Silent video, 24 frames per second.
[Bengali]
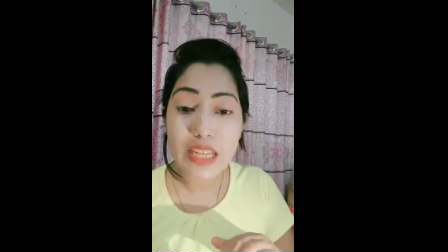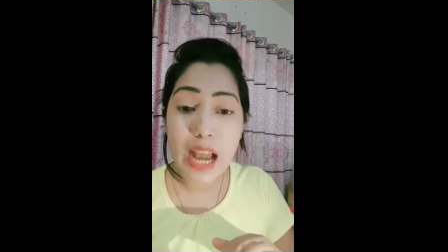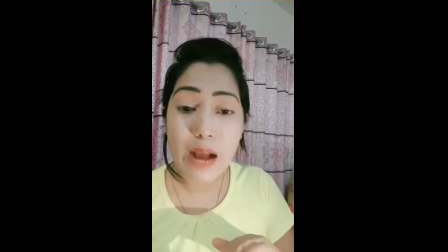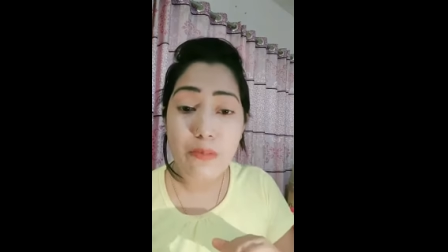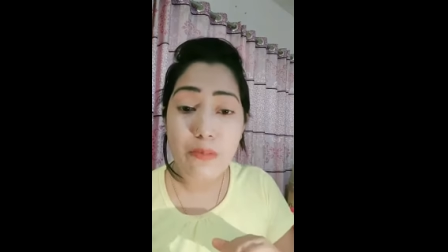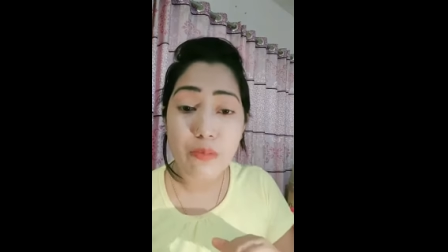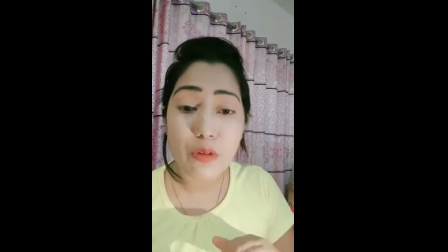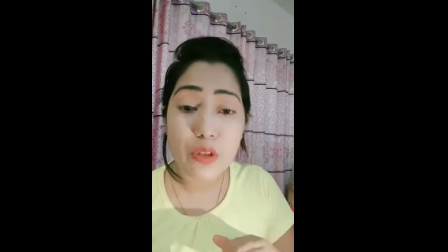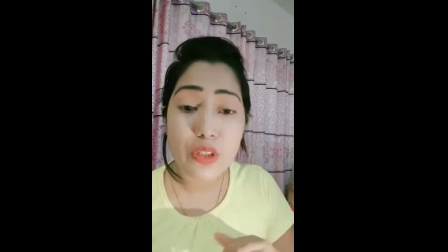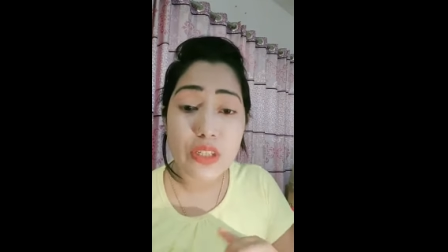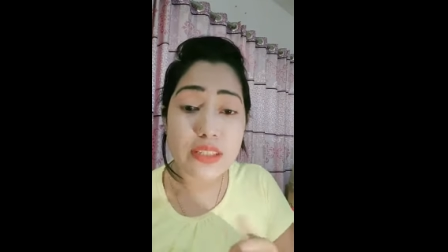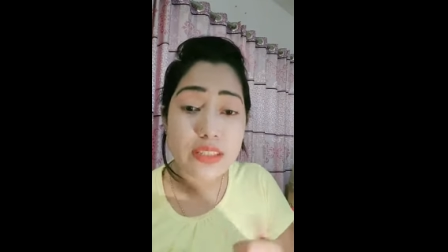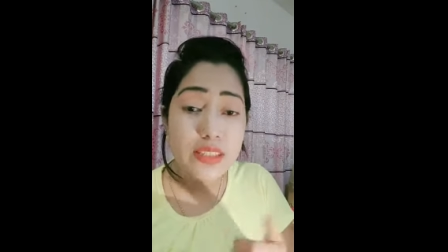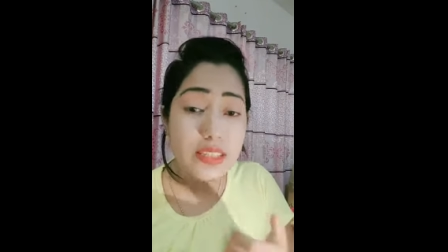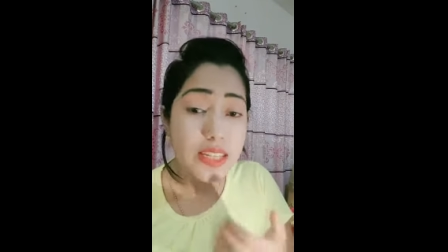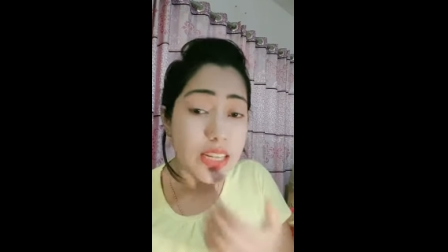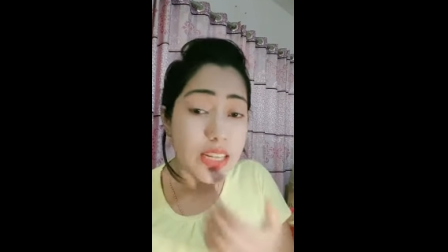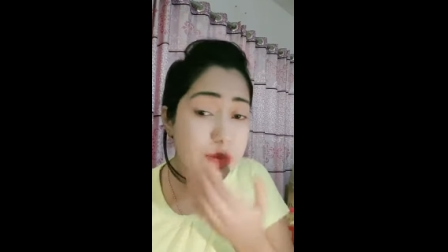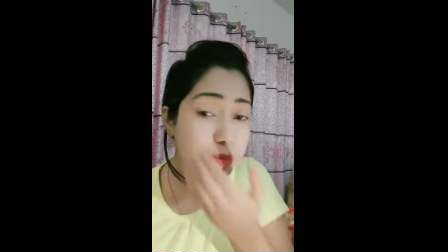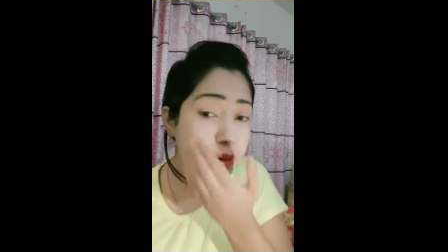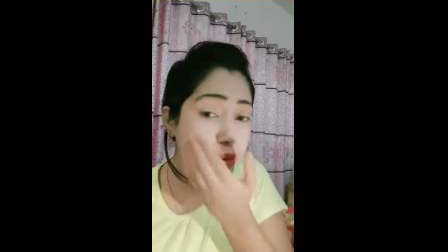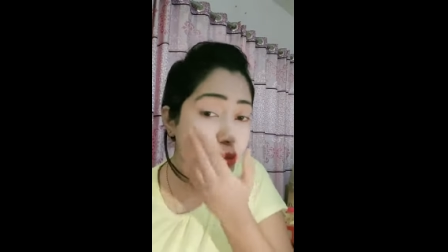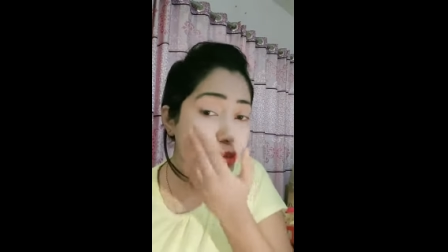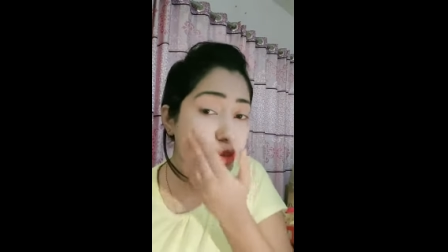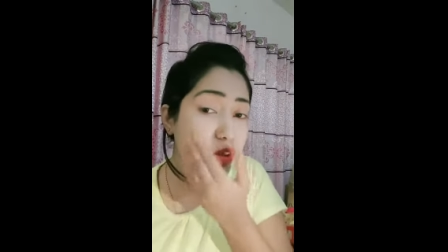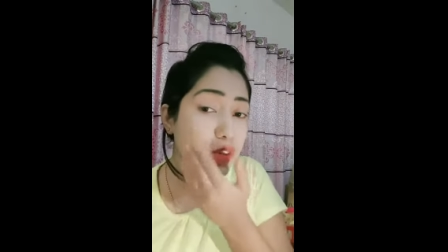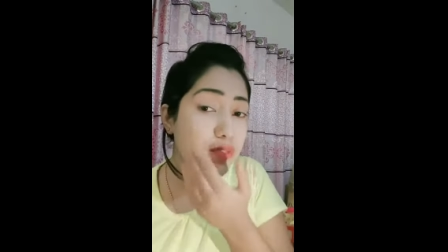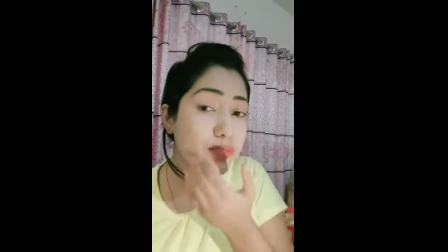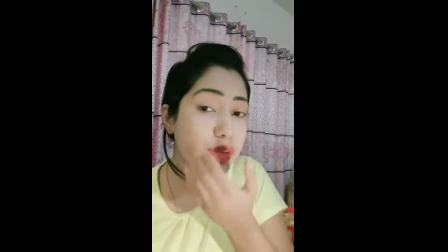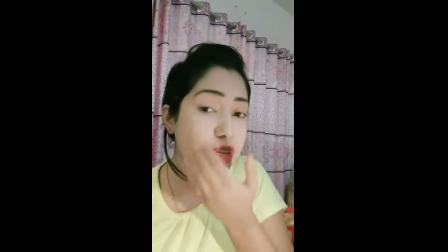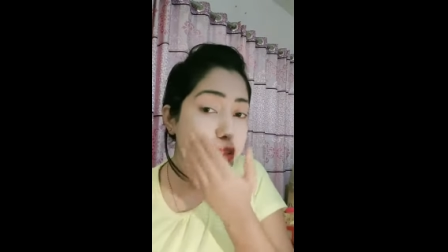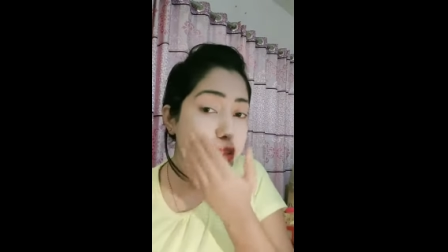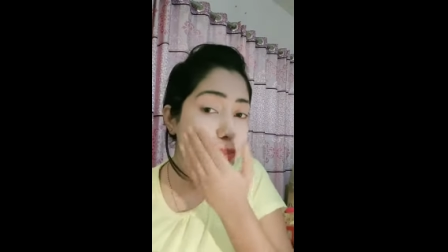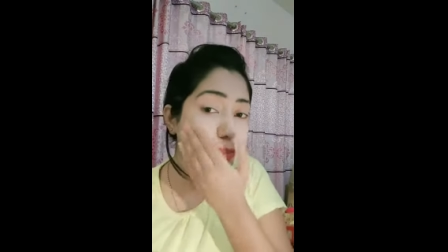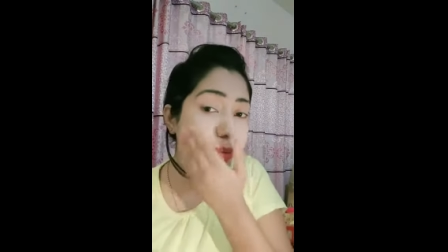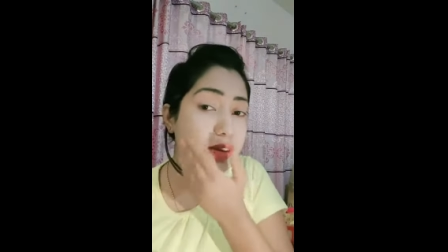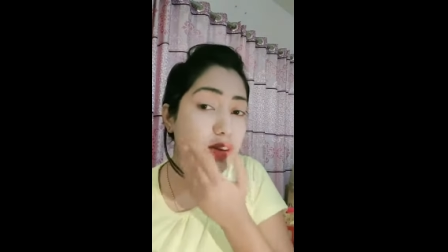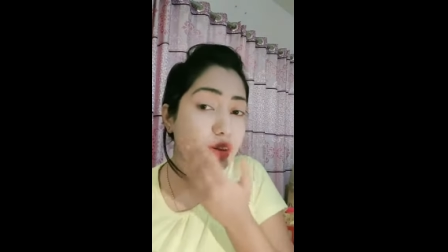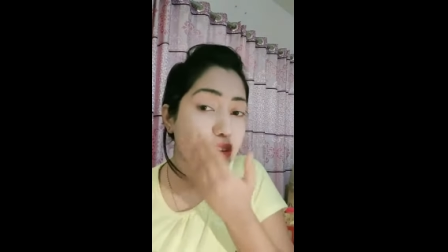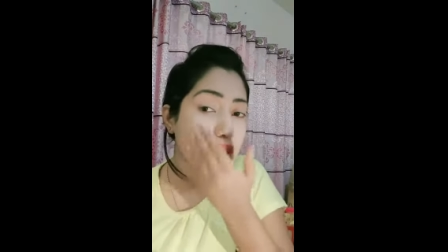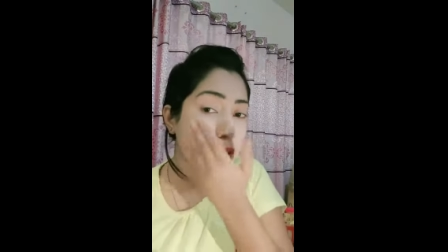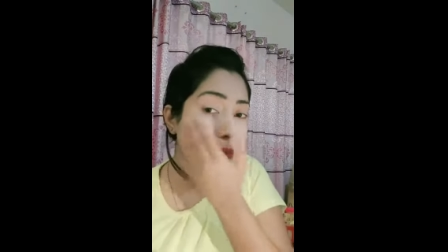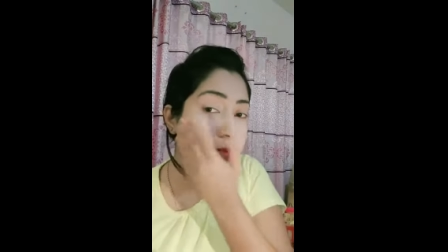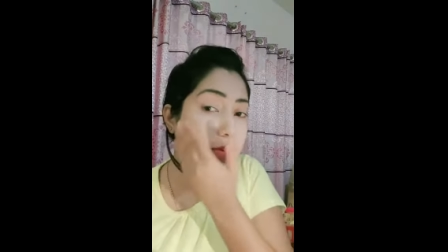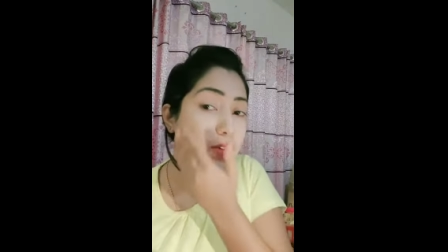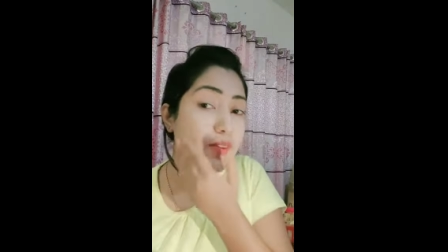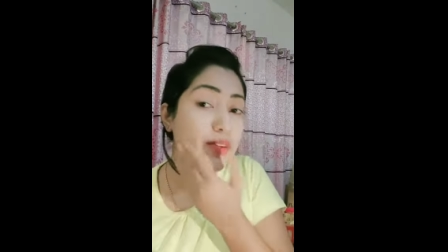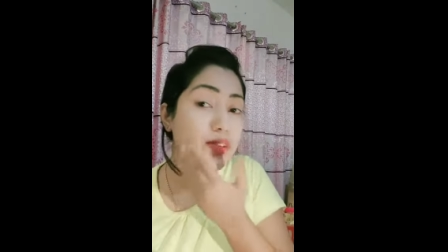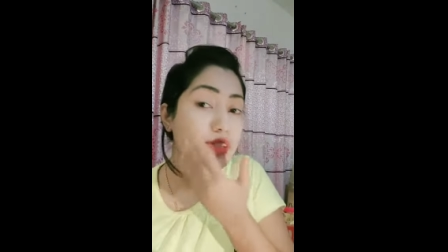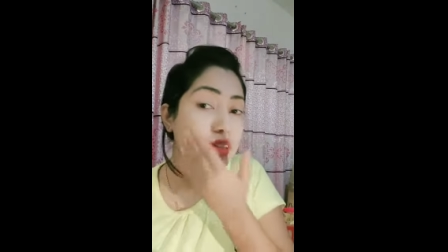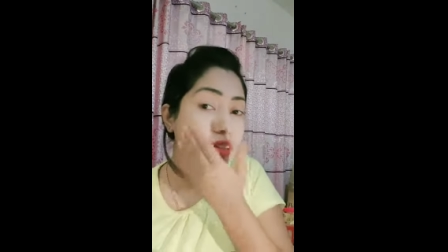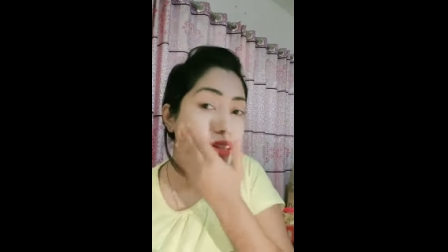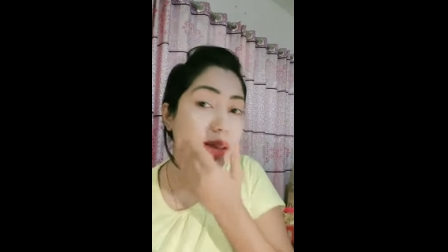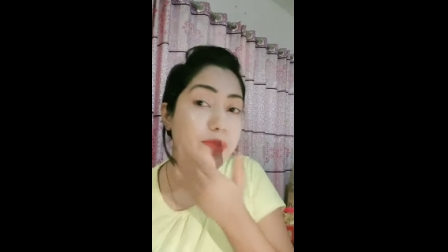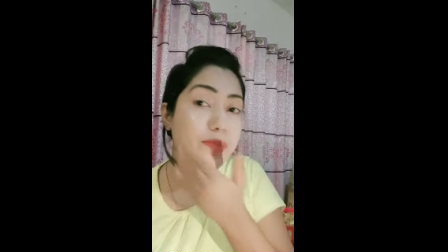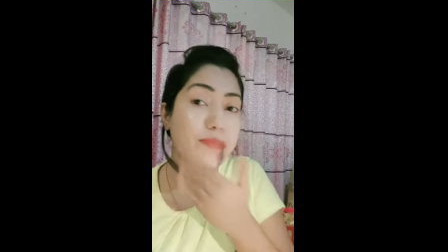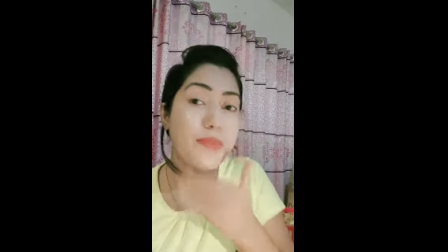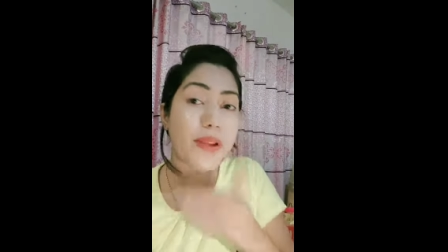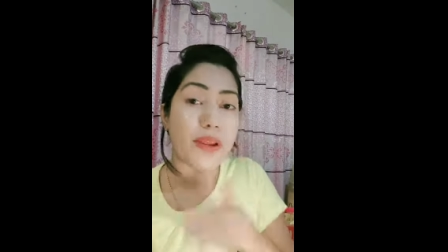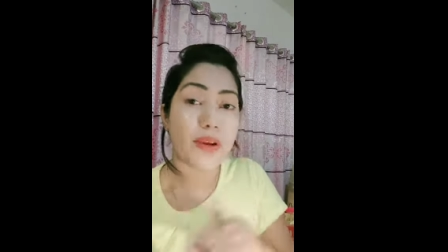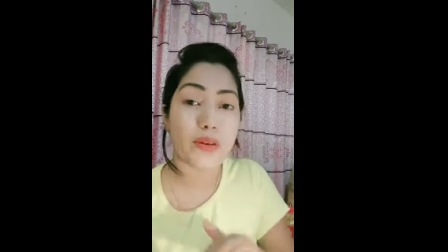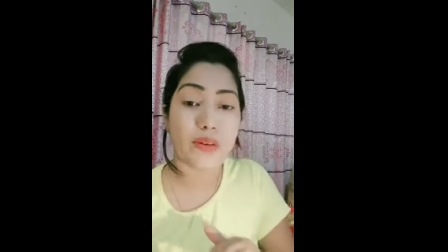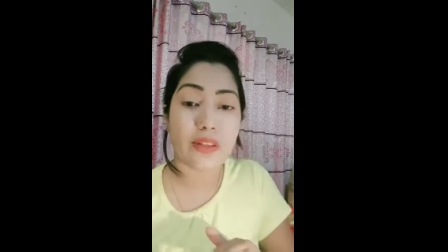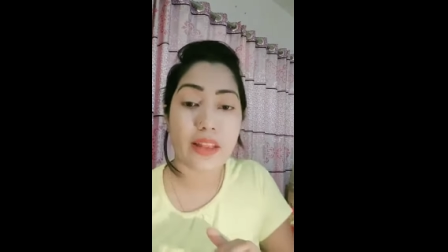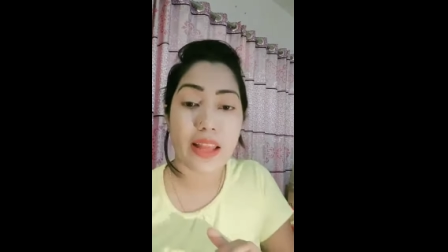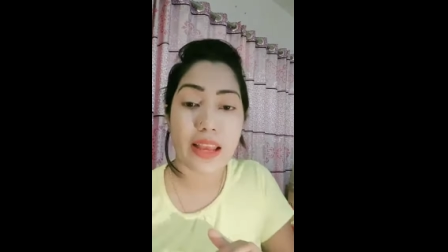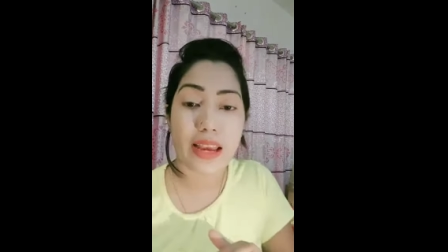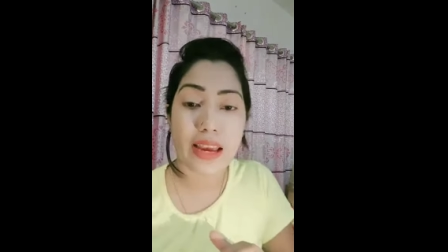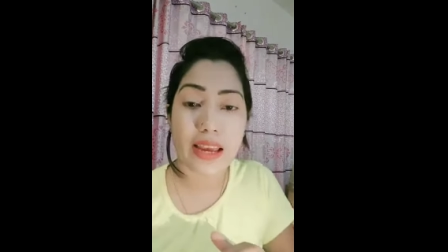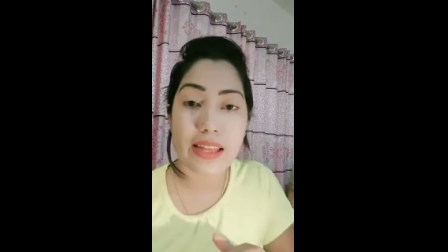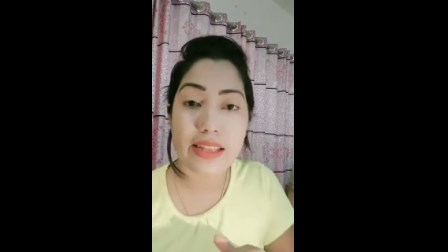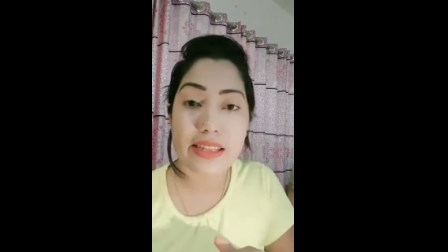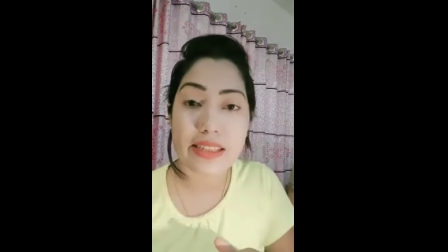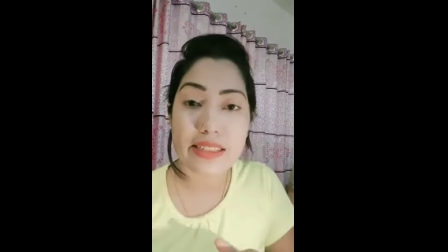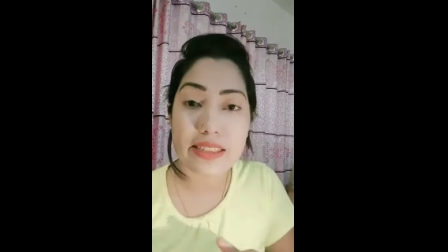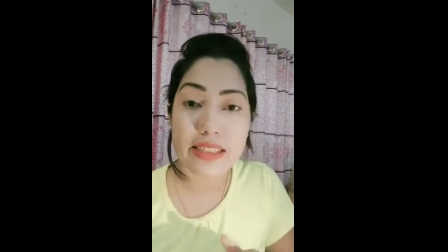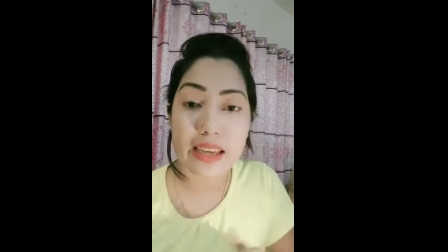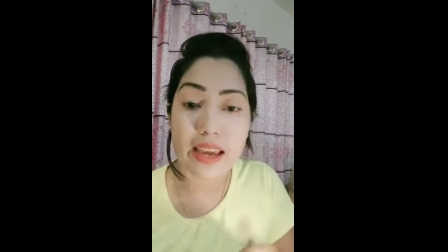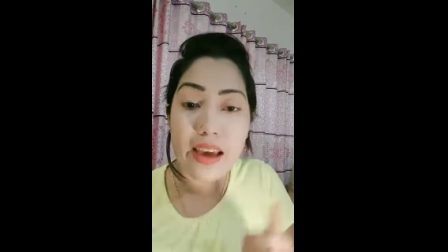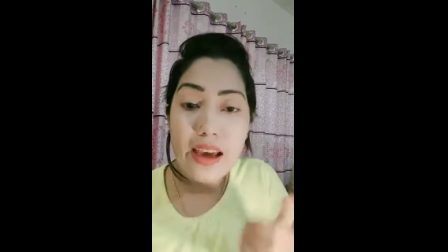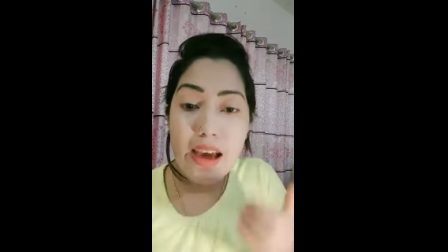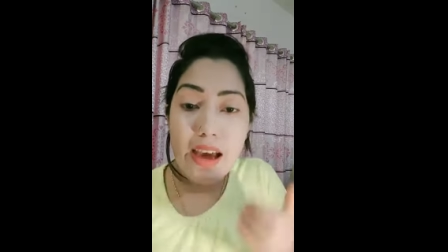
আপু জিনসিং ক্রিম আর সোপ ফেস প্যাক কত আমি গোলজেলটা অ্যাপ্লাই করে দেখাই দিচ্ছি